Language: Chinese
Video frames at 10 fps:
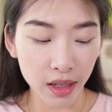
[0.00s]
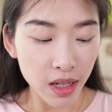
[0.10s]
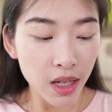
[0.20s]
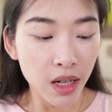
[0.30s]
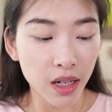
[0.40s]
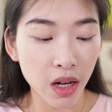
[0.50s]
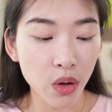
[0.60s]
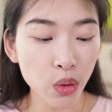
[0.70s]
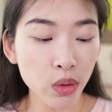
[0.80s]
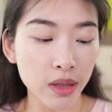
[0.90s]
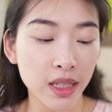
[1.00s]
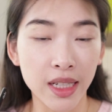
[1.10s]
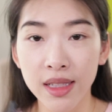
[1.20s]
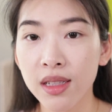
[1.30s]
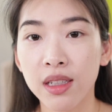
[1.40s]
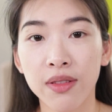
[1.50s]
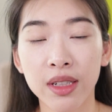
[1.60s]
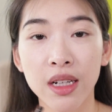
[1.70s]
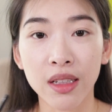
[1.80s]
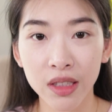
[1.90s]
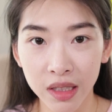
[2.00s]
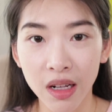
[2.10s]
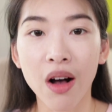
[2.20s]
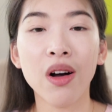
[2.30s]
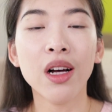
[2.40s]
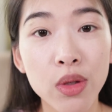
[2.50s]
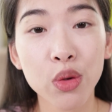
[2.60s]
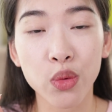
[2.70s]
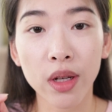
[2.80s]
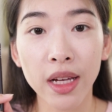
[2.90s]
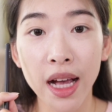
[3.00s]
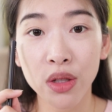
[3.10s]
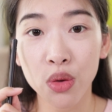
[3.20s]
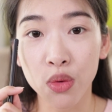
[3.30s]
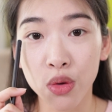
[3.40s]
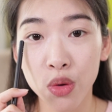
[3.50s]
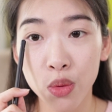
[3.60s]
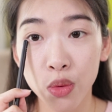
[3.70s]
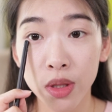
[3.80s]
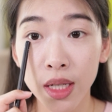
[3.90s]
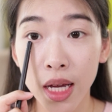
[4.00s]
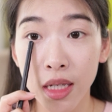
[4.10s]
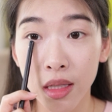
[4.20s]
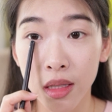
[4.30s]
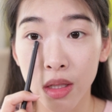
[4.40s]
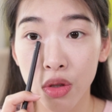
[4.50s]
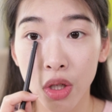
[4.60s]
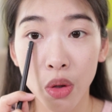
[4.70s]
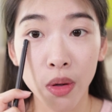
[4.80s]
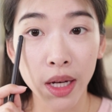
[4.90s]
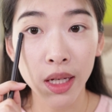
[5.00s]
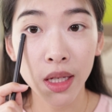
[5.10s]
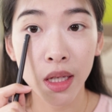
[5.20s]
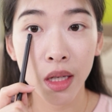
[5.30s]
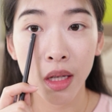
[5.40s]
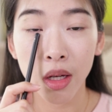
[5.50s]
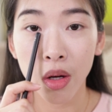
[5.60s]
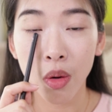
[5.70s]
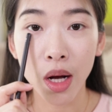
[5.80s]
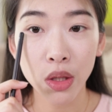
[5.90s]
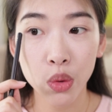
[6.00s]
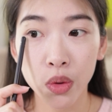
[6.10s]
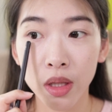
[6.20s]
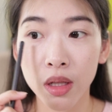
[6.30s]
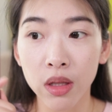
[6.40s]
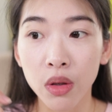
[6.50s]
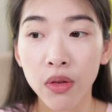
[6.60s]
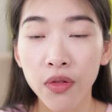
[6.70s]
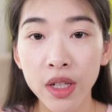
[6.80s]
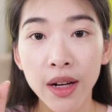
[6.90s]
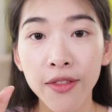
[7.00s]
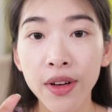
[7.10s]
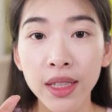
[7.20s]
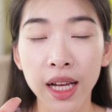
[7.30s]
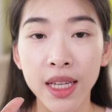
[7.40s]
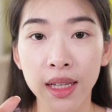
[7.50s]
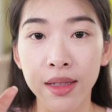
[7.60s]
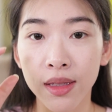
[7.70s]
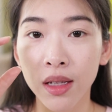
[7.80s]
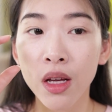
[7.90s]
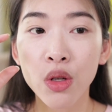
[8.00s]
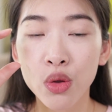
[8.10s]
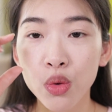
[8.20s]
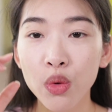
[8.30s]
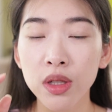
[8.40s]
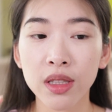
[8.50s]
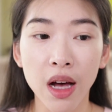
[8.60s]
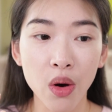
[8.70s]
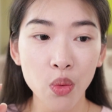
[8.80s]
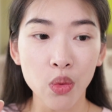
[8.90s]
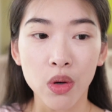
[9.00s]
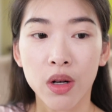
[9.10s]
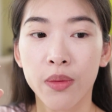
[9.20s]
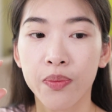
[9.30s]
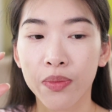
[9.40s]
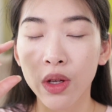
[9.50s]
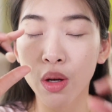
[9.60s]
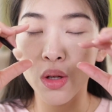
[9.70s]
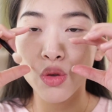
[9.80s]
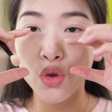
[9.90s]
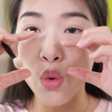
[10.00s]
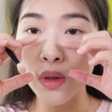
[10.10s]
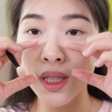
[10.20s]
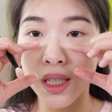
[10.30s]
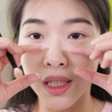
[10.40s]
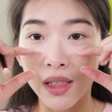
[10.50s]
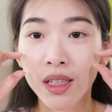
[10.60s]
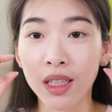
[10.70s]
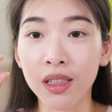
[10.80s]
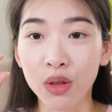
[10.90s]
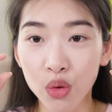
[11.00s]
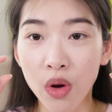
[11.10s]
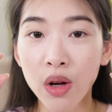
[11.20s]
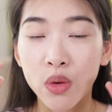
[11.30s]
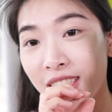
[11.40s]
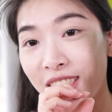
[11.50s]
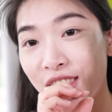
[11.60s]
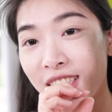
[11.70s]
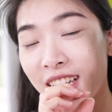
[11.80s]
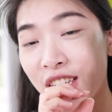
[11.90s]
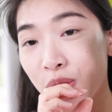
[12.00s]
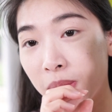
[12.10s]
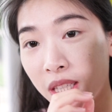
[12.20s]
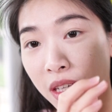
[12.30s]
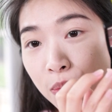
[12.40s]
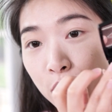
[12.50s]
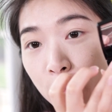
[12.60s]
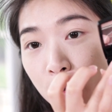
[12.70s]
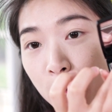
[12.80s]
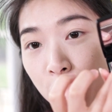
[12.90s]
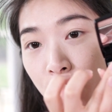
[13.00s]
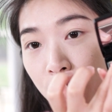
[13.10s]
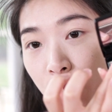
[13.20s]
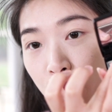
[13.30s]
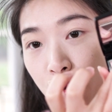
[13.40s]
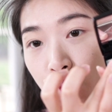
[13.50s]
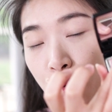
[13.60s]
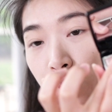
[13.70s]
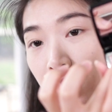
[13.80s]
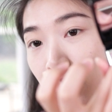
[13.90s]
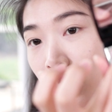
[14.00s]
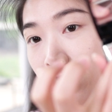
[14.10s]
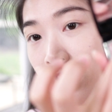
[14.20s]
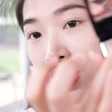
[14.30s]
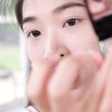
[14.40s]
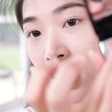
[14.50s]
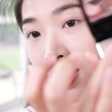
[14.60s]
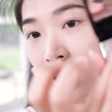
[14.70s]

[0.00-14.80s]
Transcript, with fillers: 的，然后用到的颜色也非常少，最主要的还是着重于下眼睫这一块，画出一个能够非常放大眼睛、缩小我中庭的一个妆那直接开始我们第一步，用手去触碰这边这个颜